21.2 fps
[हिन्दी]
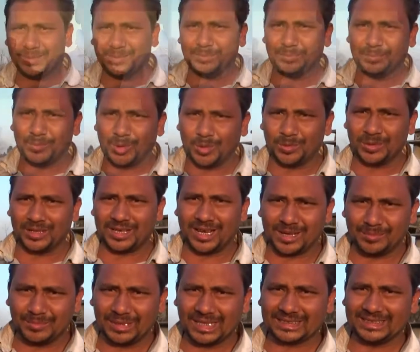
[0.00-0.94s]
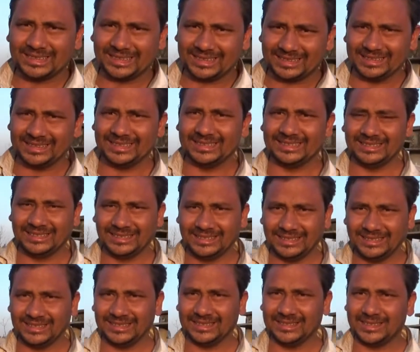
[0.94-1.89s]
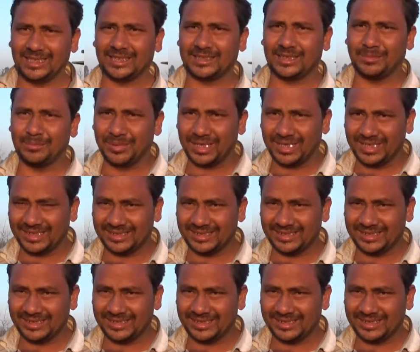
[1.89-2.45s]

बोबी खान मिलक सिरसी जिला संबल